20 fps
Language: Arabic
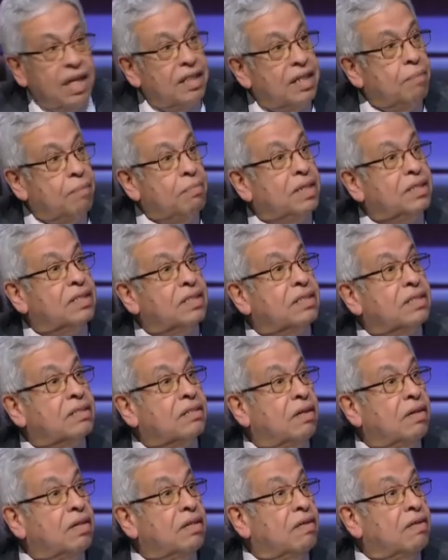نماذج
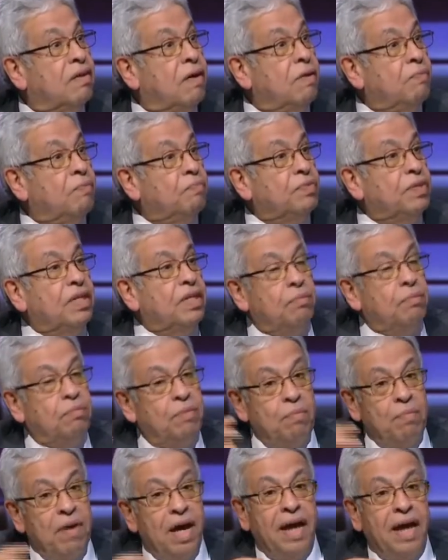صغيرة
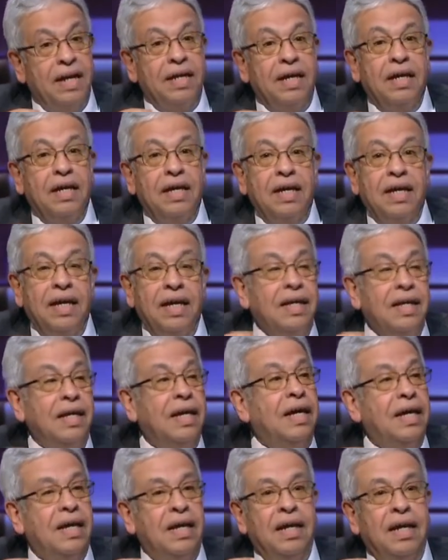بمعنى
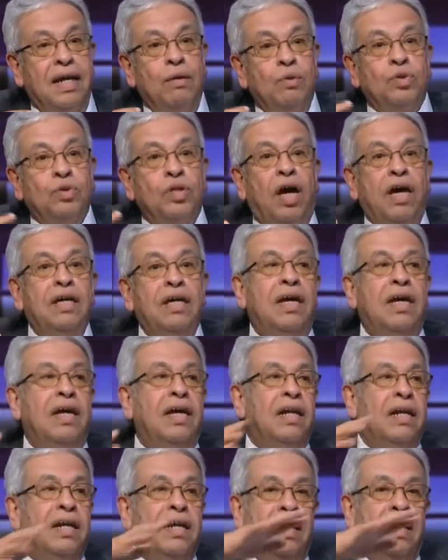هنا انه صحيح
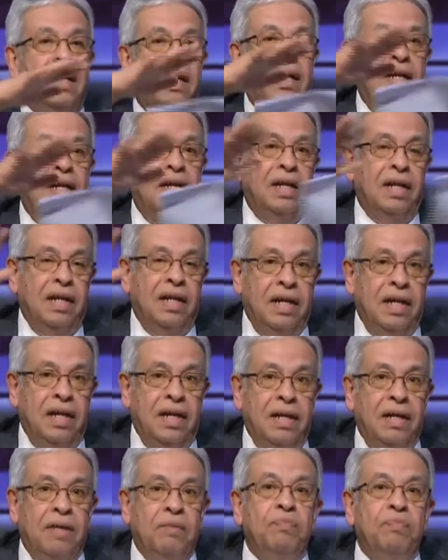الـ
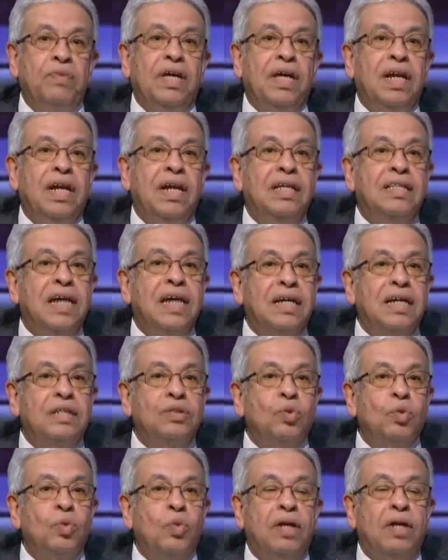الـ اللي
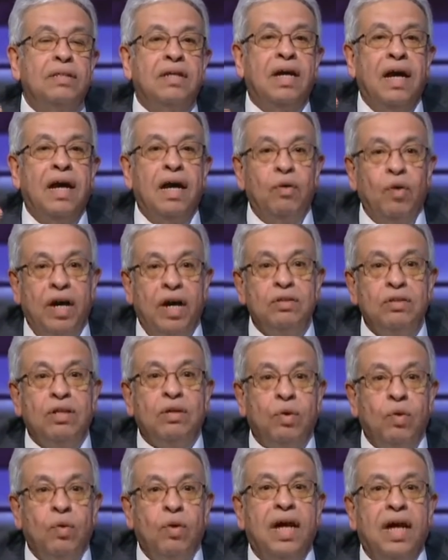درسوا الوضع قالوا ادي
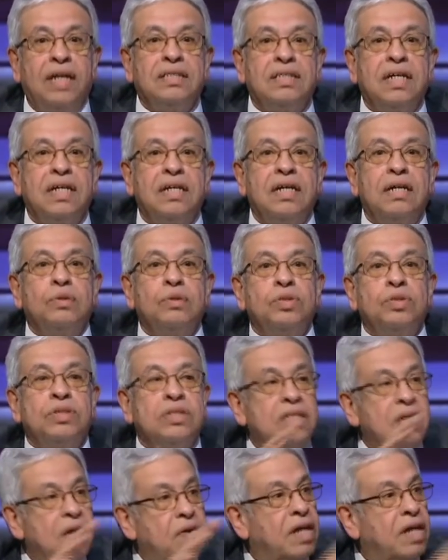القوه العسكريه
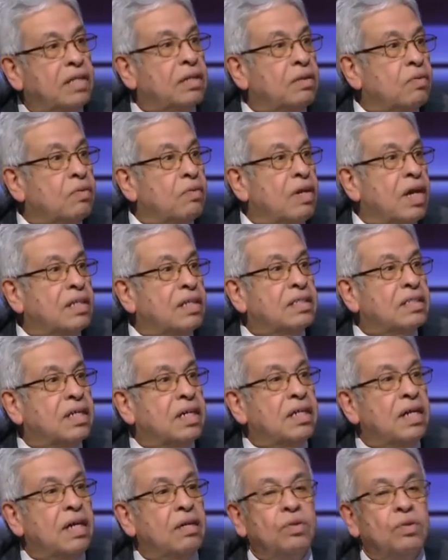الروسيه وادي القوه
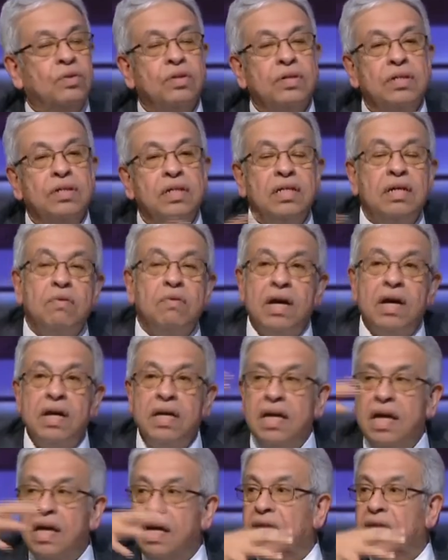العسكريه الاوكرانيه
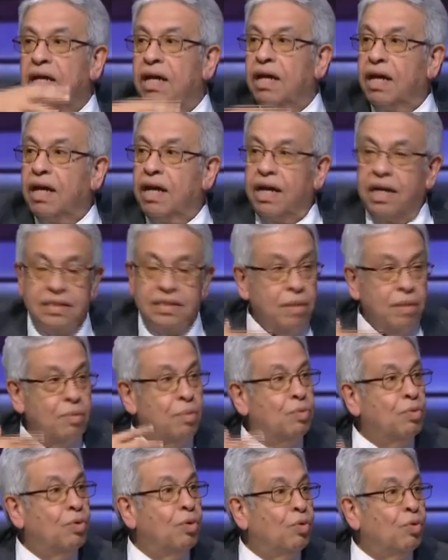وهي زي ما
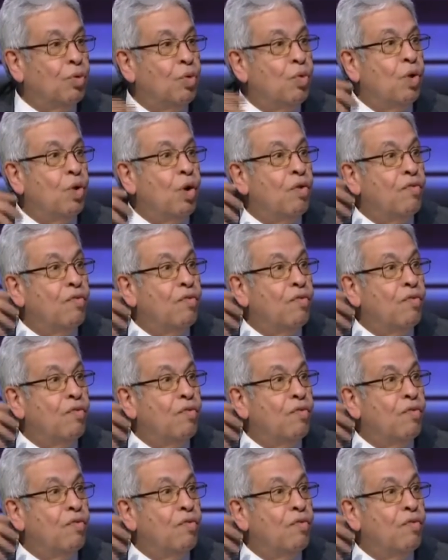بيقولوا قوه